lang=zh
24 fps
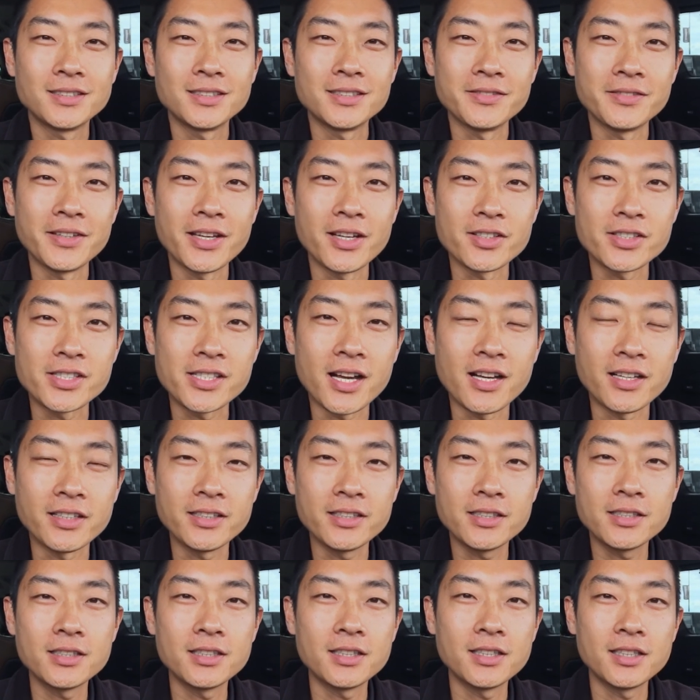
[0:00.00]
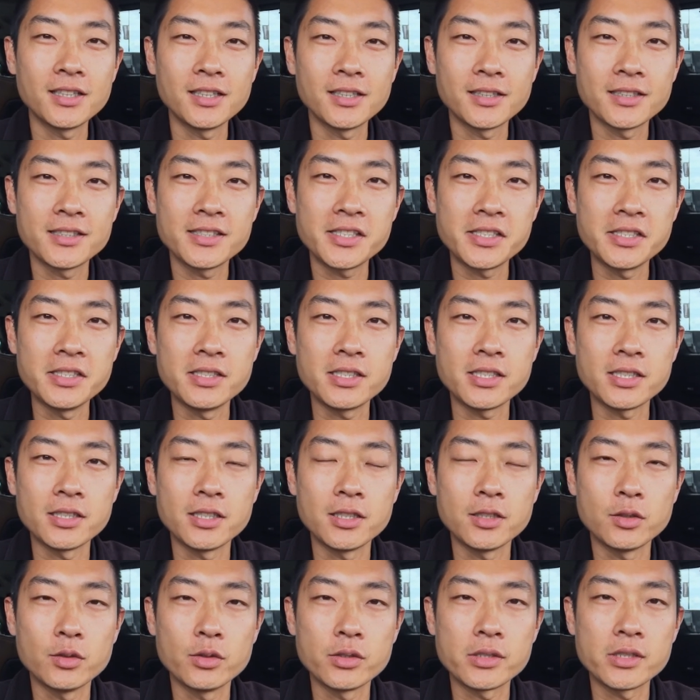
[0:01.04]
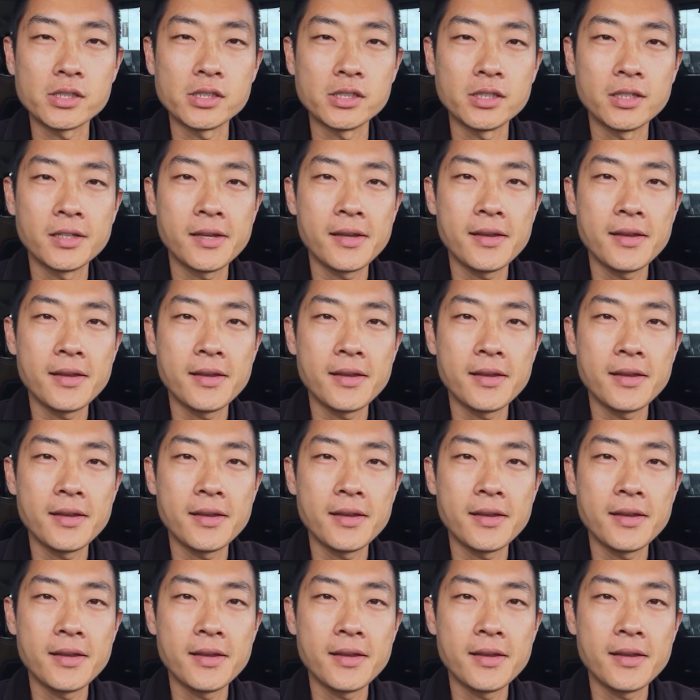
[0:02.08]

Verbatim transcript: 因为要讲一个新奇的东西。